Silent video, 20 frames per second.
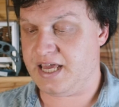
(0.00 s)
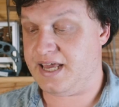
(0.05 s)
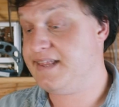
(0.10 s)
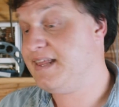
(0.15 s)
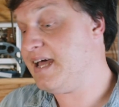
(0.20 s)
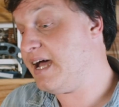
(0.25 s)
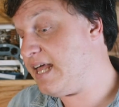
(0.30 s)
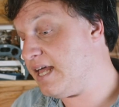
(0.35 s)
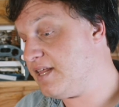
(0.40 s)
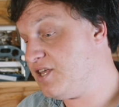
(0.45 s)
Et
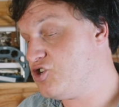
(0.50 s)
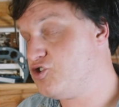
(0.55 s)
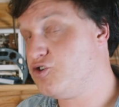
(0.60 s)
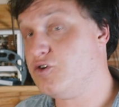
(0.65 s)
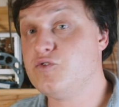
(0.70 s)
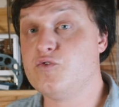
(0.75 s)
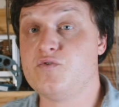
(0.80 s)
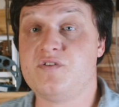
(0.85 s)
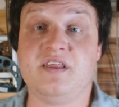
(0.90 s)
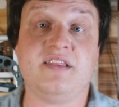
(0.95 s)
derrière des
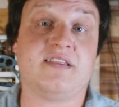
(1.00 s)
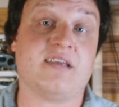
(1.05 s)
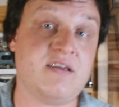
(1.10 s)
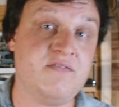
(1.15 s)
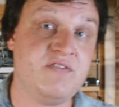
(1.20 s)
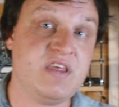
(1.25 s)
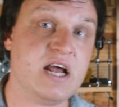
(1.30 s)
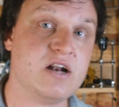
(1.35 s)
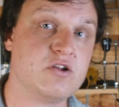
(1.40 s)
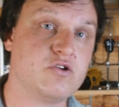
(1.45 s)
choses aussi
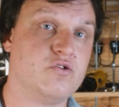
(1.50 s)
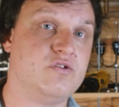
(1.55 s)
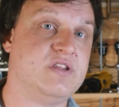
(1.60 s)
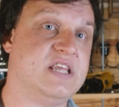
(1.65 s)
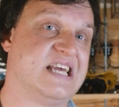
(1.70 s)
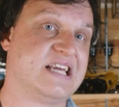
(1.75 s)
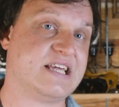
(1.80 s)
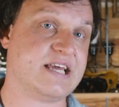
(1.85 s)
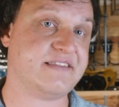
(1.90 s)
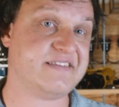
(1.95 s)
triviales que
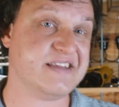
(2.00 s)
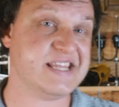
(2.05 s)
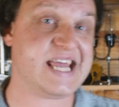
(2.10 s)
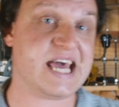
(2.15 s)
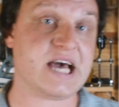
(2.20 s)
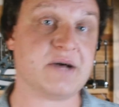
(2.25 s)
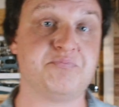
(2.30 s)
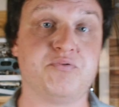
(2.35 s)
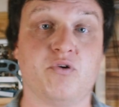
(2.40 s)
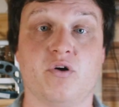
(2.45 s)
des
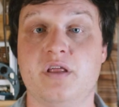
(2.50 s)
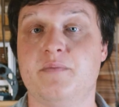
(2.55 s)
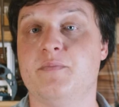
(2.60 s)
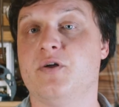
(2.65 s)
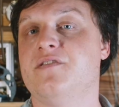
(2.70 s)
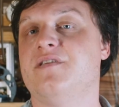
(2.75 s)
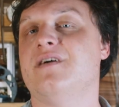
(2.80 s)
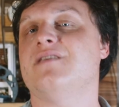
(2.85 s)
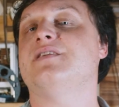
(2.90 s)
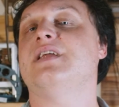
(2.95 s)
caténaires pour
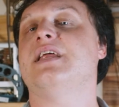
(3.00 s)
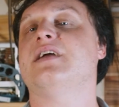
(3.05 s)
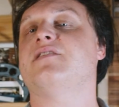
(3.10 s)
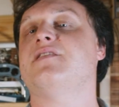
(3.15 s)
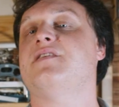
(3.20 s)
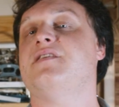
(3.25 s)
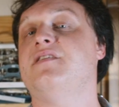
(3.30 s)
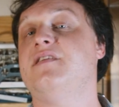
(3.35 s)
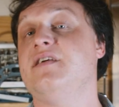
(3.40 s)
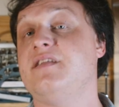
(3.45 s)
alimenter en
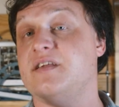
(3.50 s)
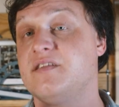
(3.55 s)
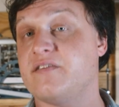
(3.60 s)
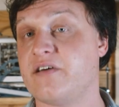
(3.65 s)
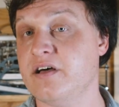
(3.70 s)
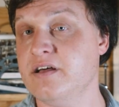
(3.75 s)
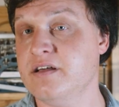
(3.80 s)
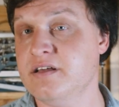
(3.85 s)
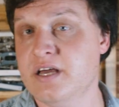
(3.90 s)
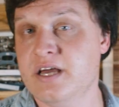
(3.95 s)
électricité des
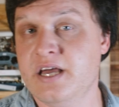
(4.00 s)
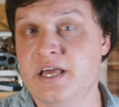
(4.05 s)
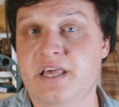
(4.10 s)
trains,